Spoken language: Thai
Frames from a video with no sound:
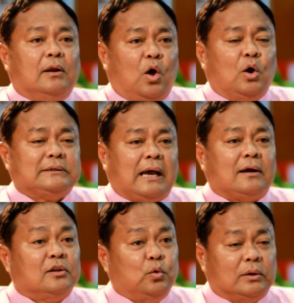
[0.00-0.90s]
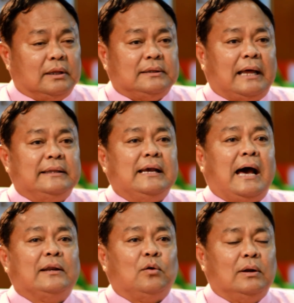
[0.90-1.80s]
นอกจากกระทรวงศึกษาธิ
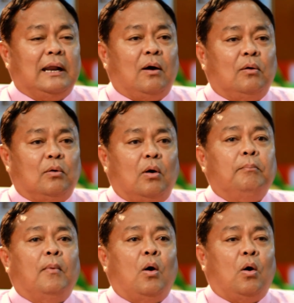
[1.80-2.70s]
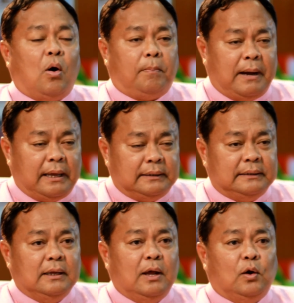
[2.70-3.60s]
การของเรามองออกไป
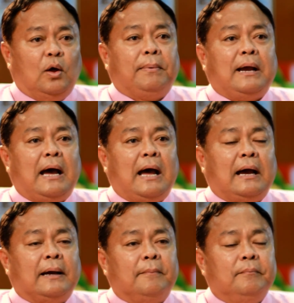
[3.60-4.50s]
รอบข้าง